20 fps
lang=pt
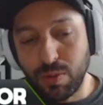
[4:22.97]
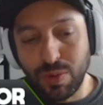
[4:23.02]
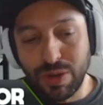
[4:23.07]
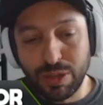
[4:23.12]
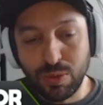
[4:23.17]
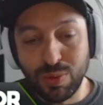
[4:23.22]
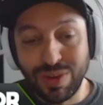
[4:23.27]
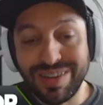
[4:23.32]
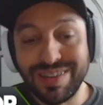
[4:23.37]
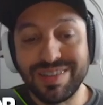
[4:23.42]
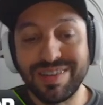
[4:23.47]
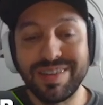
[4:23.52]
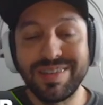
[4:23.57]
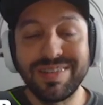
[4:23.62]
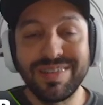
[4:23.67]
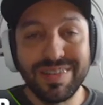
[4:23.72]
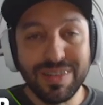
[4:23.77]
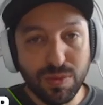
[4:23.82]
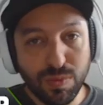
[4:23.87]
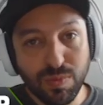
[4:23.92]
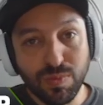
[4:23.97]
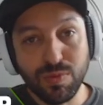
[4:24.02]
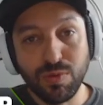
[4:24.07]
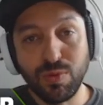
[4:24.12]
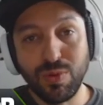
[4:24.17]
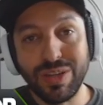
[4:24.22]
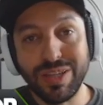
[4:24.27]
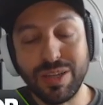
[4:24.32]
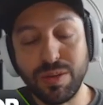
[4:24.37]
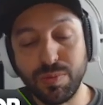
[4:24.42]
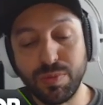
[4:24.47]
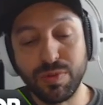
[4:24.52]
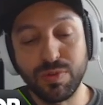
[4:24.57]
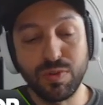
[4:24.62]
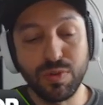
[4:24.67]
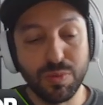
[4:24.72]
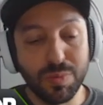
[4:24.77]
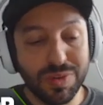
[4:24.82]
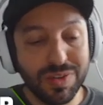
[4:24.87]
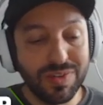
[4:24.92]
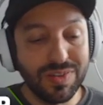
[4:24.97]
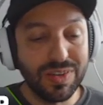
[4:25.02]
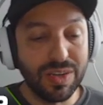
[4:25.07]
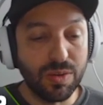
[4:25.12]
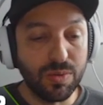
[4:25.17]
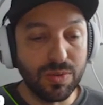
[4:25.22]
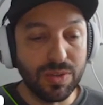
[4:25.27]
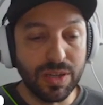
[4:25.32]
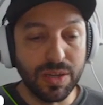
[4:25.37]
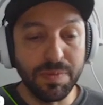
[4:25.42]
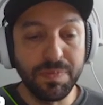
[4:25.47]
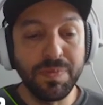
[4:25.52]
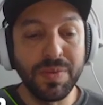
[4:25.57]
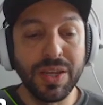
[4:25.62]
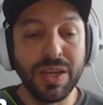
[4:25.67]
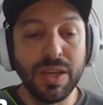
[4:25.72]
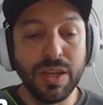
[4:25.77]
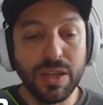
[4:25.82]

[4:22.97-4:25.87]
a atualização do entreposto comercial, tá?